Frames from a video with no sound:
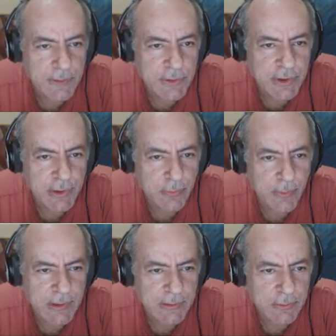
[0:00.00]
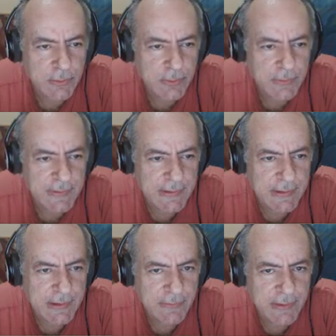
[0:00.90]
G4, será
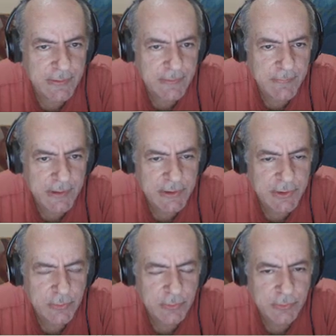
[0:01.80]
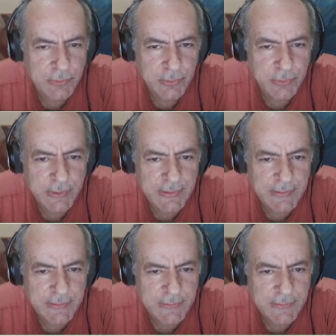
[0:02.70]
que ele vai partir com tudo
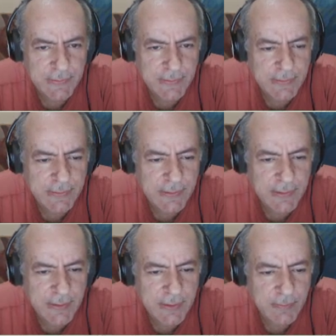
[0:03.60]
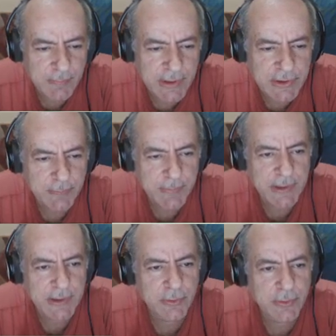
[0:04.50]
aqui? Partir para
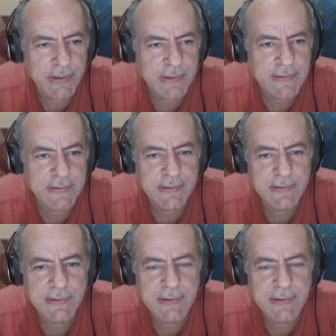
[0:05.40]
ignorância?